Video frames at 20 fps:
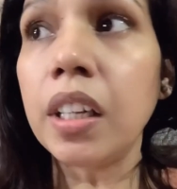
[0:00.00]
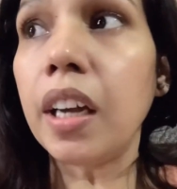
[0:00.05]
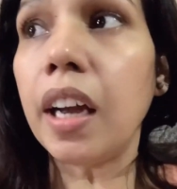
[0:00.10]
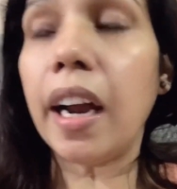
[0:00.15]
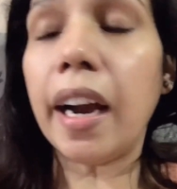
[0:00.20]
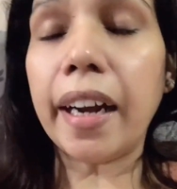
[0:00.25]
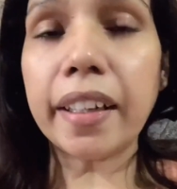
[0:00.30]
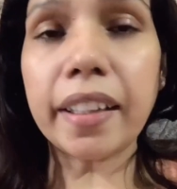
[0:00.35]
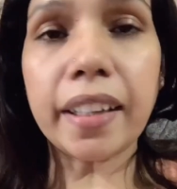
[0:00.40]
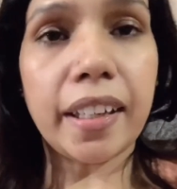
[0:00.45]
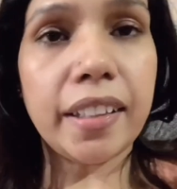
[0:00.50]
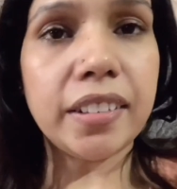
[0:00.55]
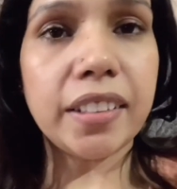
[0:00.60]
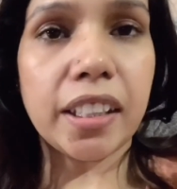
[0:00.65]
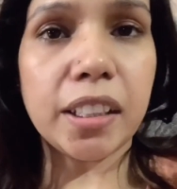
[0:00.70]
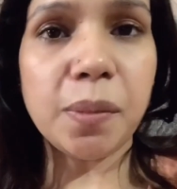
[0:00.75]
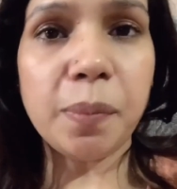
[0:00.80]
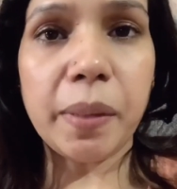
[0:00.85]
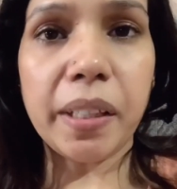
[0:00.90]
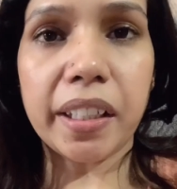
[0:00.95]
एंड गाइज
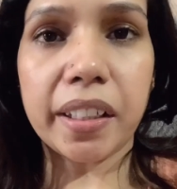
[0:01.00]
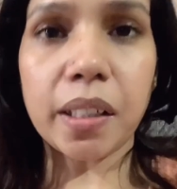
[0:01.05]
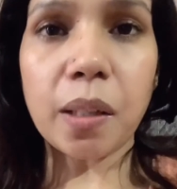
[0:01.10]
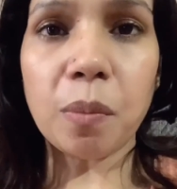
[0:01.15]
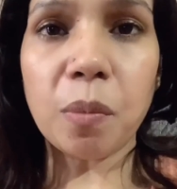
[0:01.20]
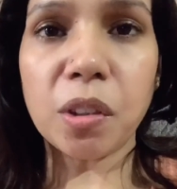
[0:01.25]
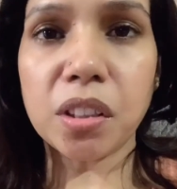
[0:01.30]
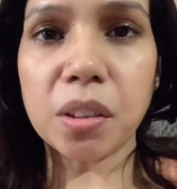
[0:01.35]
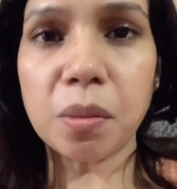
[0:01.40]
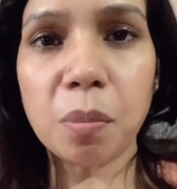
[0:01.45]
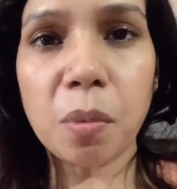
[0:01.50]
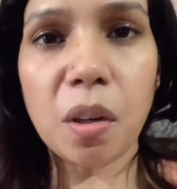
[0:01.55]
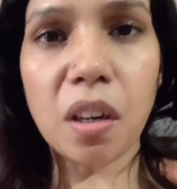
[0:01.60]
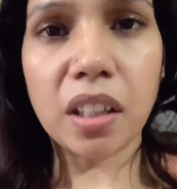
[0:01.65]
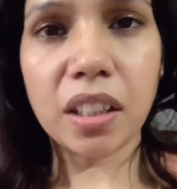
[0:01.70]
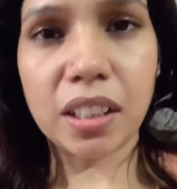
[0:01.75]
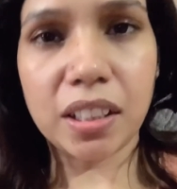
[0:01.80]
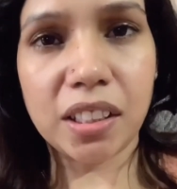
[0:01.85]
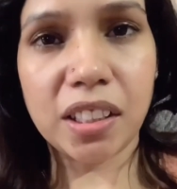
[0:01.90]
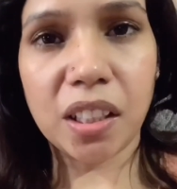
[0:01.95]
आज मेरठ का मौसम
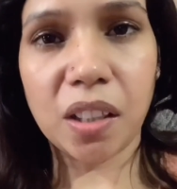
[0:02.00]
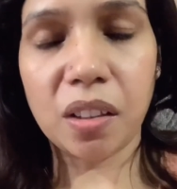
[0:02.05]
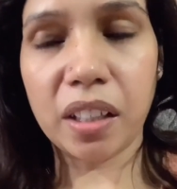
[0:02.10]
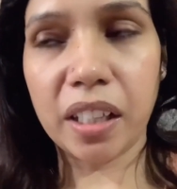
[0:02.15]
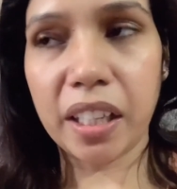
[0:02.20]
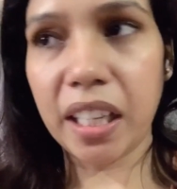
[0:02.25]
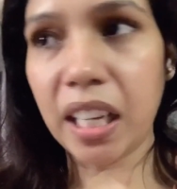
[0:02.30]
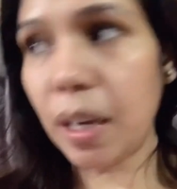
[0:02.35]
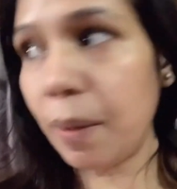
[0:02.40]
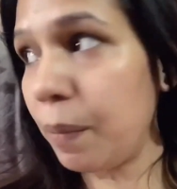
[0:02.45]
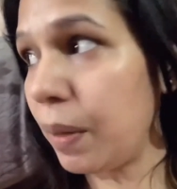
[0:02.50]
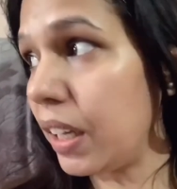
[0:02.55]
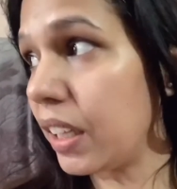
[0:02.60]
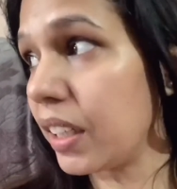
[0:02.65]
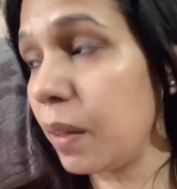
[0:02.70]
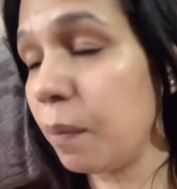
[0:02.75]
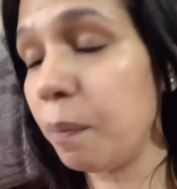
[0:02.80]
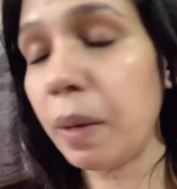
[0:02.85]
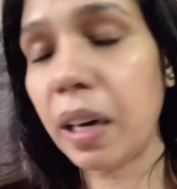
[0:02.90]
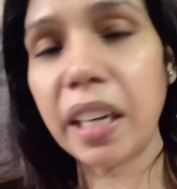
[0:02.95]
बहुत अच्छा हो रहा है यहाँ पे
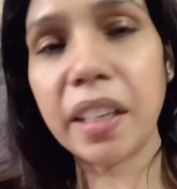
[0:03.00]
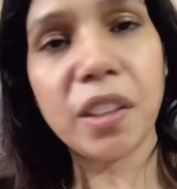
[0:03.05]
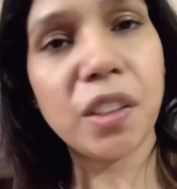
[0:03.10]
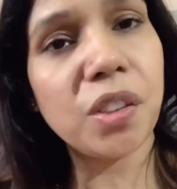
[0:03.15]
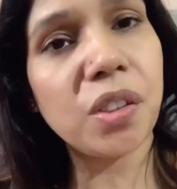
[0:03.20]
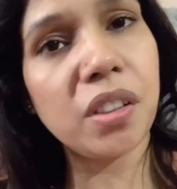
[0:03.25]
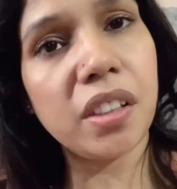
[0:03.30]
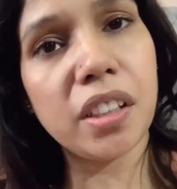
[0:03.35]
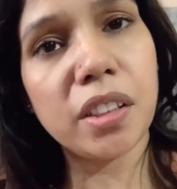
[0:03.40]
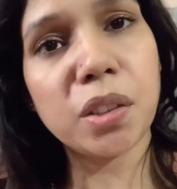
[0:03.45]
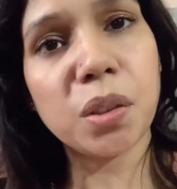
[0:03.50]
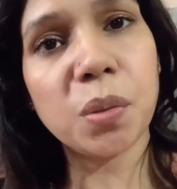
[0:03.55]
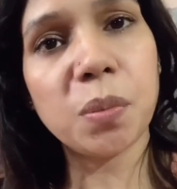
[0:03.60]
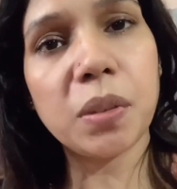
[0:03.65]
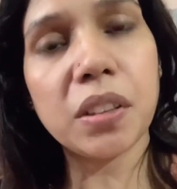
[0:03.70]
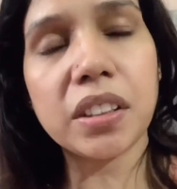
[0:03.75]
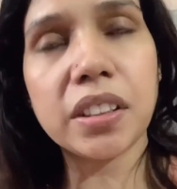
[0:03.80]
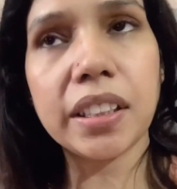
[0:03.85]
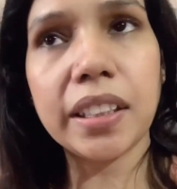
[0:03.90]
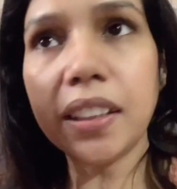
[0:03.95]
हल्की बारिश हुई है
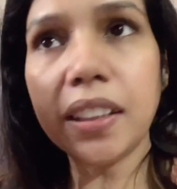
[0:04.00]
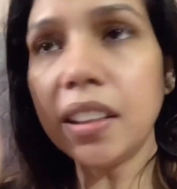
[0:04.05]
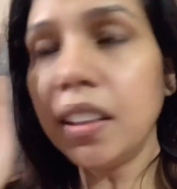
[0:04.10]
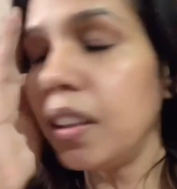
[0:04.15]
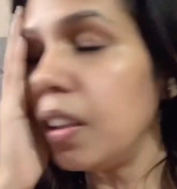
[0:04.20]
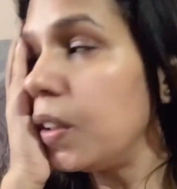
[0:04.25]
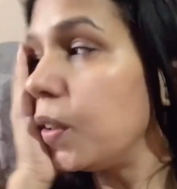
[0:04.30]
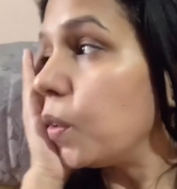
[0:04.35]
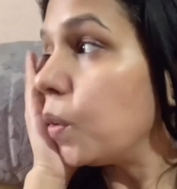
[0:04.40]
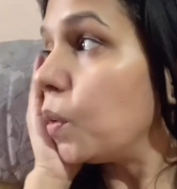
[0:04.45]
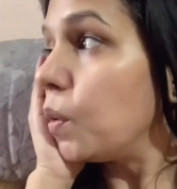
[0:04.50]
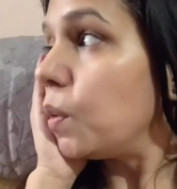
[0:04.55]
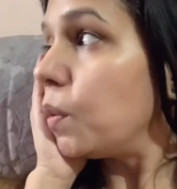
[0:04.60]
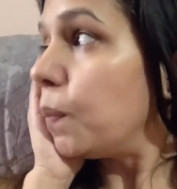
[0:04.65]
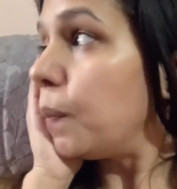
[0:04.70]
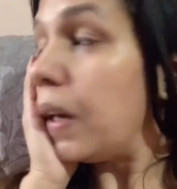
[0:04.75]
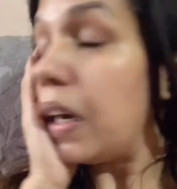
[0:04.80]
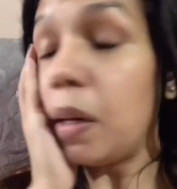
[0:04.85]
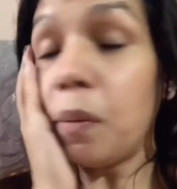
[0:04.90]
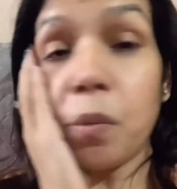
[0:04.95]
सुबह से तो
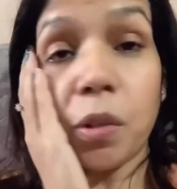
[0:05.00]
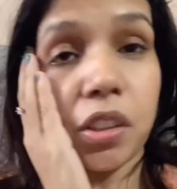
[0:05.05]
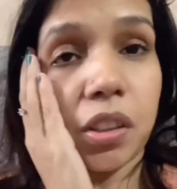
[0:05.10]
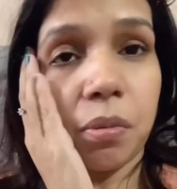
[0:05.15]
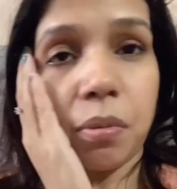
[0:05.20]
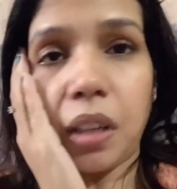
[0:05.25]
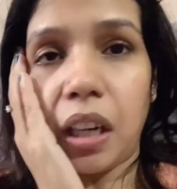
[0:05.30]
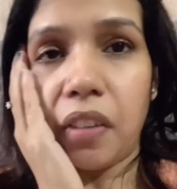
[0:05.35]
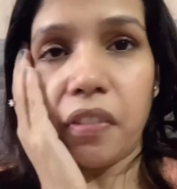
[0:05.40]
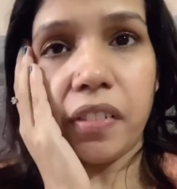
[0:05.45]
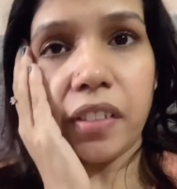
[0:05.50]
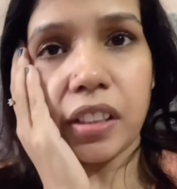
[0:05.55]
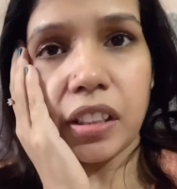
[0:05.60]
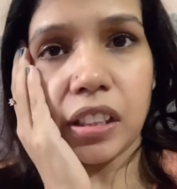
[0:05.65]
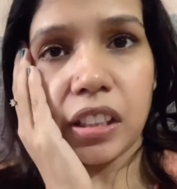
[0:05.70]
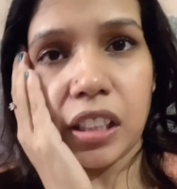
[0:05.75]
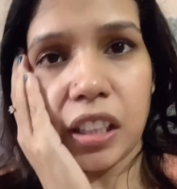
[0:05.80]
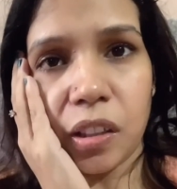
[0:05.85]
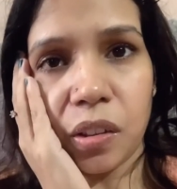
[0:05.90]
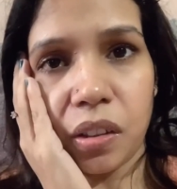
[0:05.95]
बाहर मौसम काफ़ी
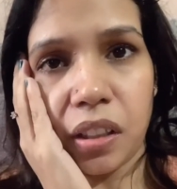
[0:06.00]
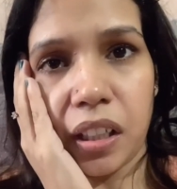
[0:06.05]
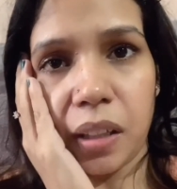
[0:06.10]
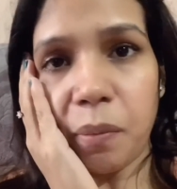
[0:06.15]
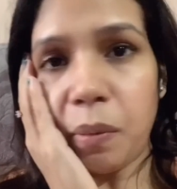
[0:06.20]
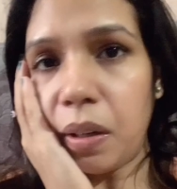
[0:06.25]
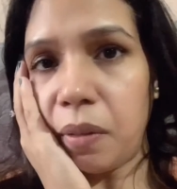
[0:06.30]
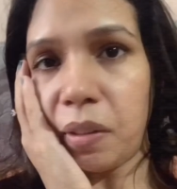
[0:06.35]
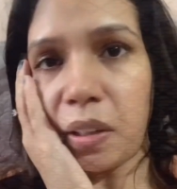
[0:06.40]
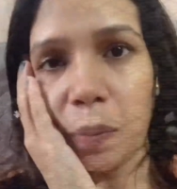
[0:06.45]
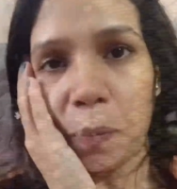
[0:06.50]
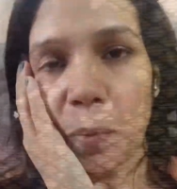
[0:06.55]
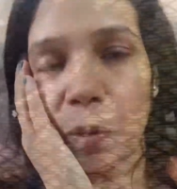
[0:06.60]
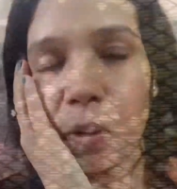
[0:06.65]
अच्छा हो रहा है मैं अभी आपको